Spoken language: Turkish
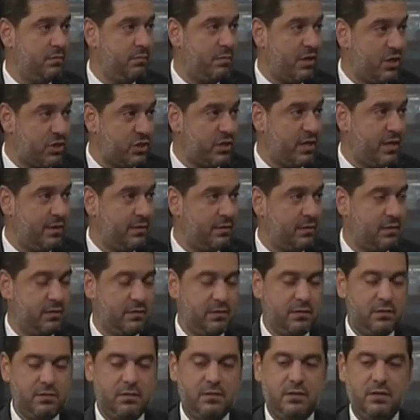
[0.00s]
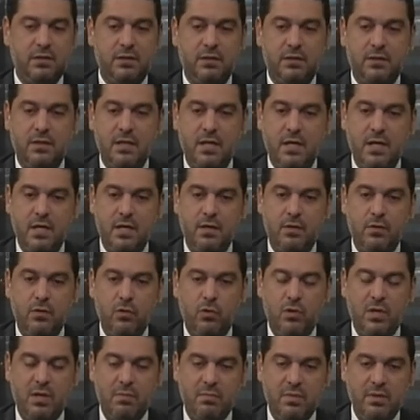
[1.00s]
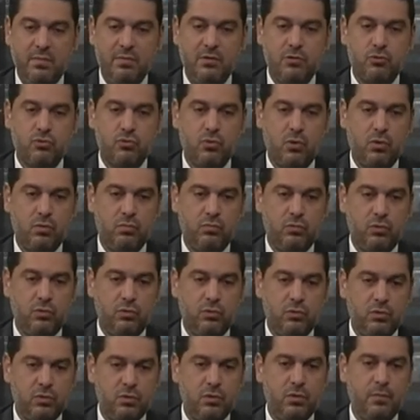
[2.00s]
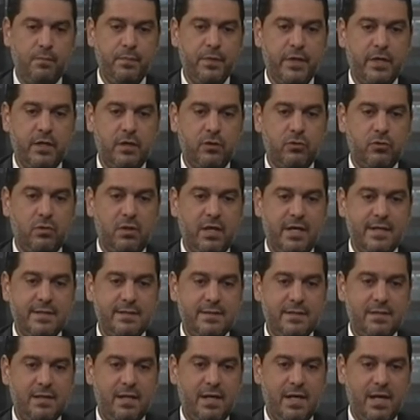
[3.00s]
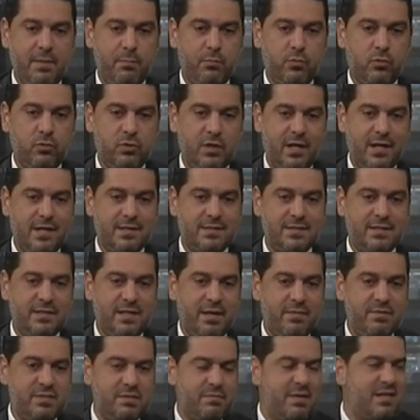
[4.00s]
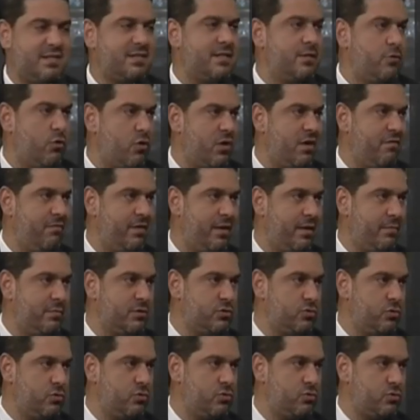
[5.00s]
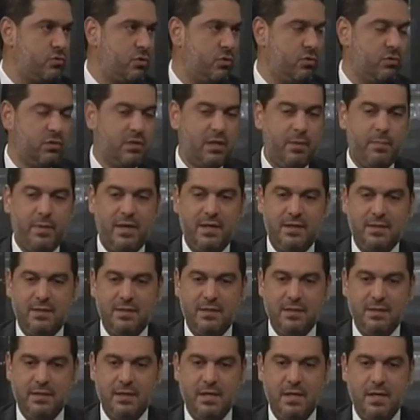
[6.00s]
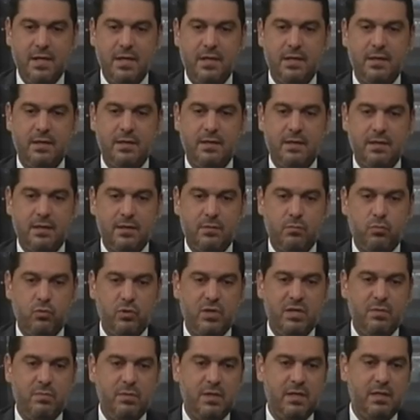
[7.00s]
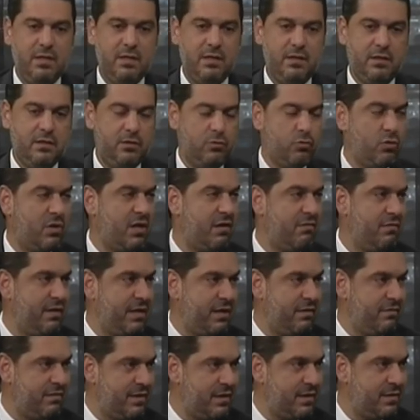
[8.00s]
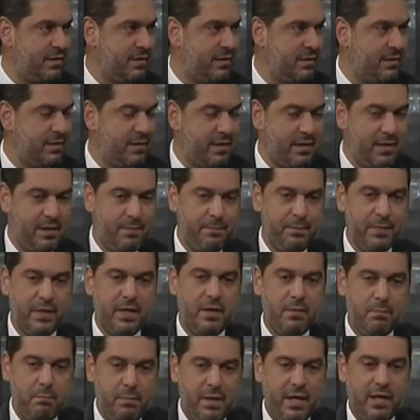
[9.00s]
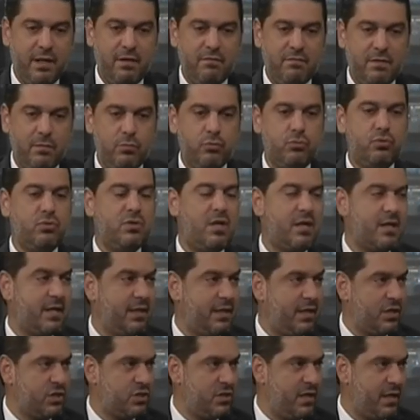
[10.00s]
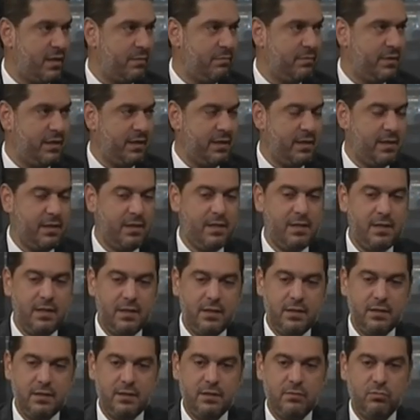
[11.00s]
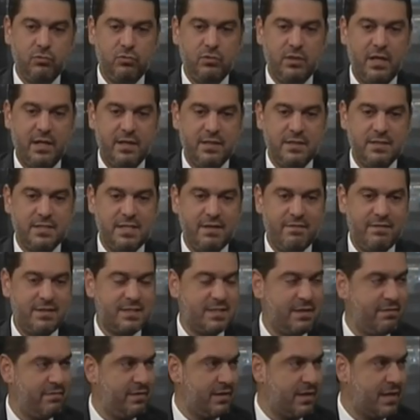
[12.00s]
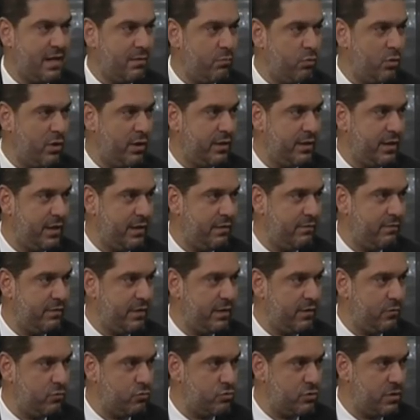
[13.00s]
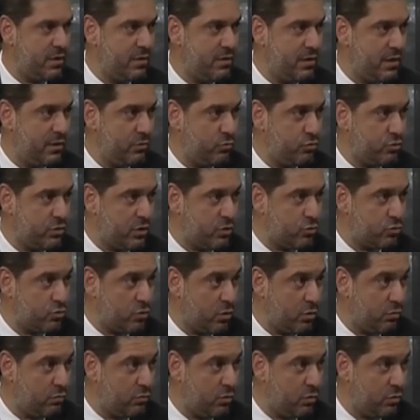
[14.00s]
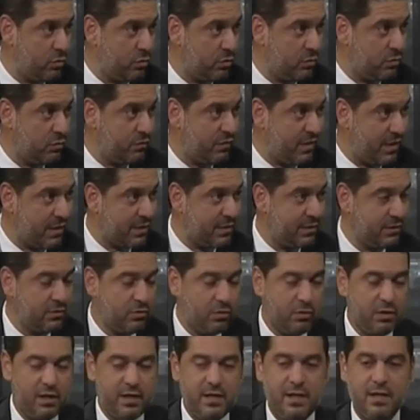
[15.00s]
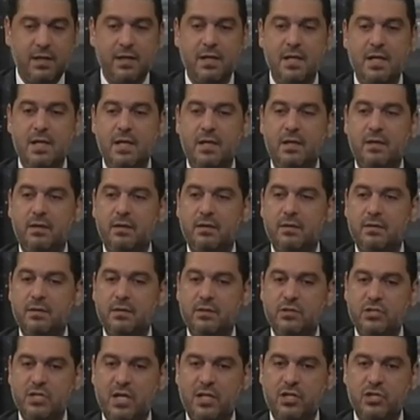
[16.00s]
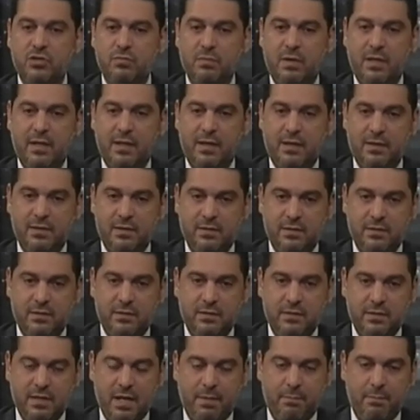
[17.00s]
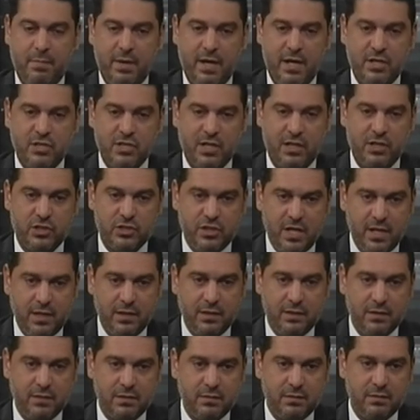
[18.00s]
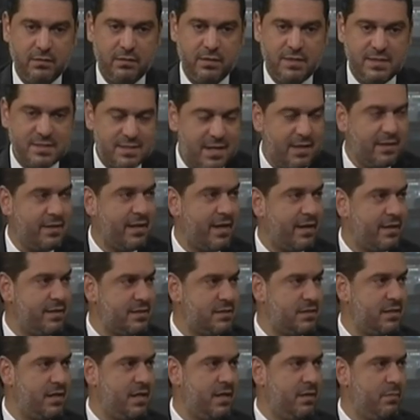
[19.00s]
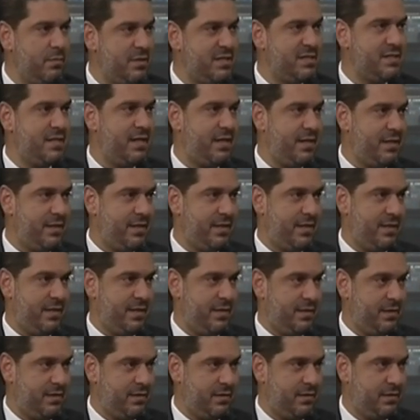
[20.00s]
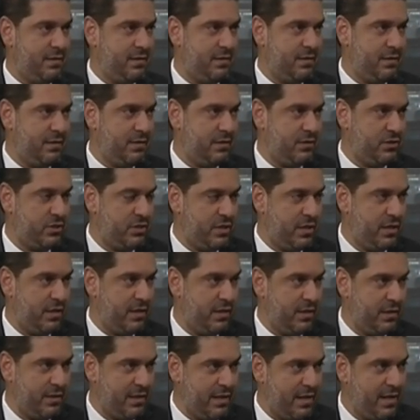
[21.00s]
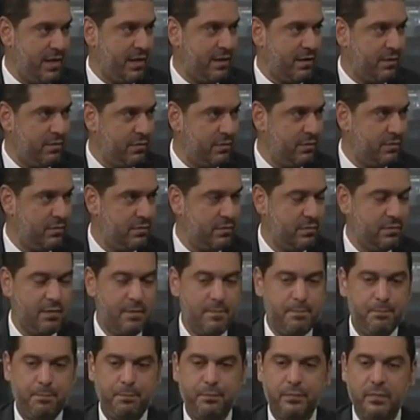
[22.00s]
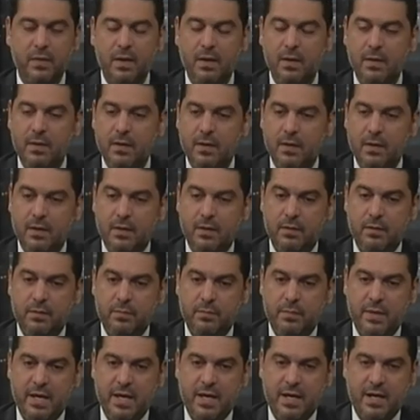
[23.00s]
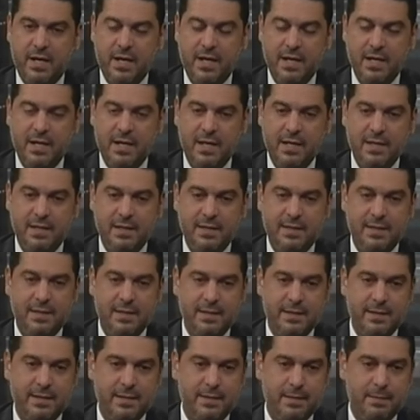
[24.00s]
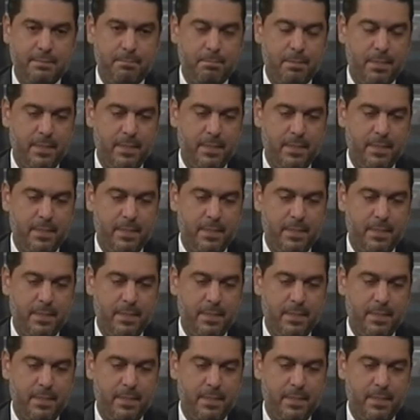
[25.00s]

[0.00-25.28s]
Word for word: başkentin önemli bir sorumluluğu. Dolayısıyla hep bunlar aslında bizim asli görevlerimiz. Günün sonunda parti e, bu gibi görevleri verdiğinde ben ve bütün arkadaşlarım da e, bunları seve seve kabul eden ve üzerine düşen sorumluluğun farkında olarak e, çalışmalar e, yapmaya çalışan e, insanlarız. Bizlere de e, işte gerek... E, MYK ile ilgili e,